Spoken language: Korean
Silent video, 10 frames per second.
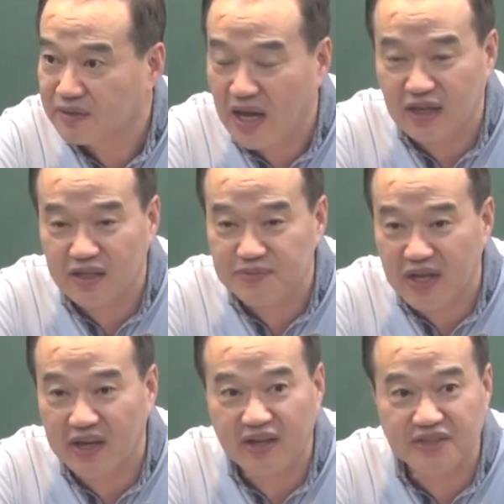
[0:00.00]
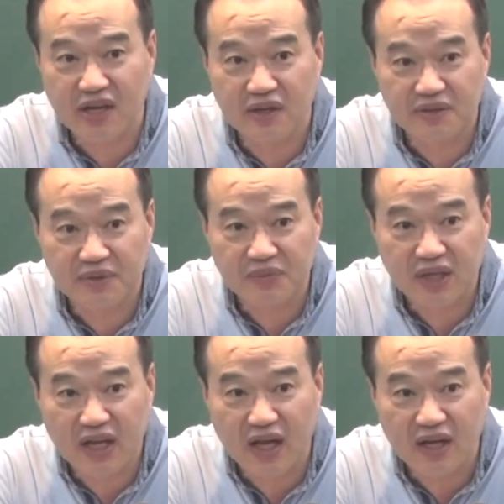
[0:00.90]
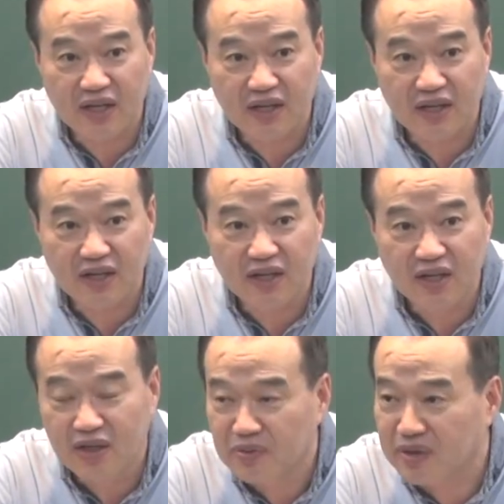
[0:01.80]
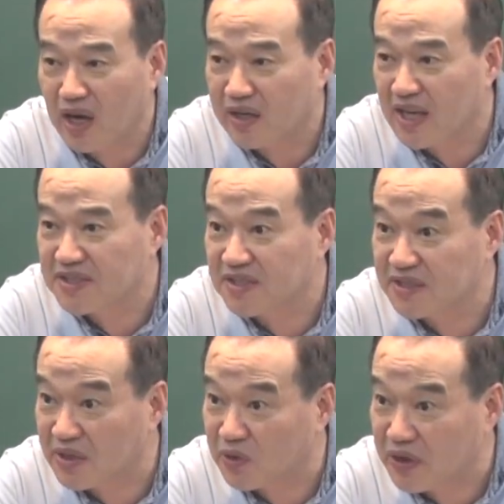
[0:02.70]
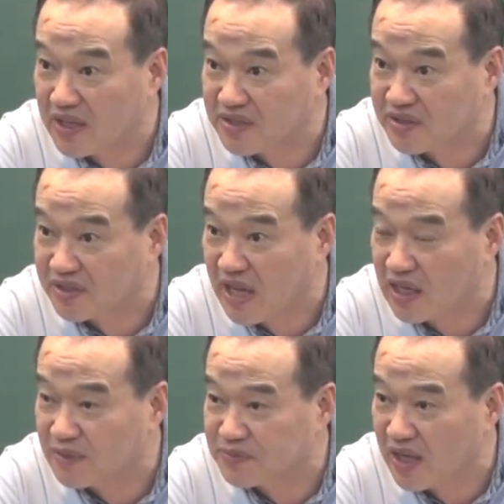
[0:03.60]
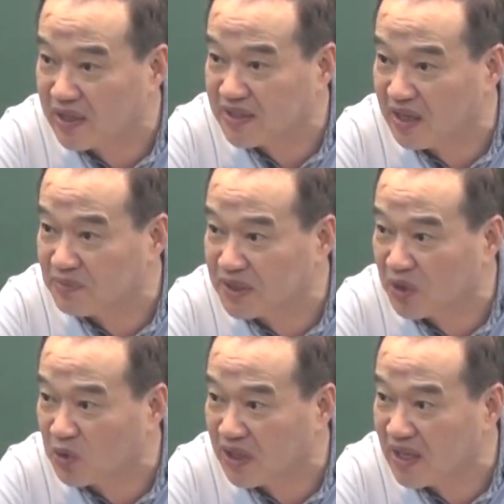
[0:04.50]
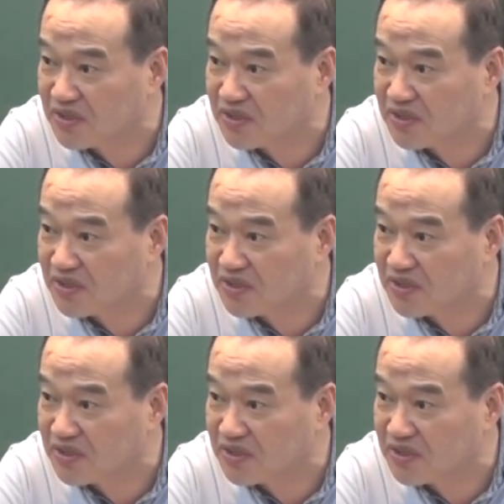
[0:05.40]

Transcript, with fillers: 상급자에게 책임을 집니까? 우리가 계층제로 돼 있어서 상급자의 책임제도로돼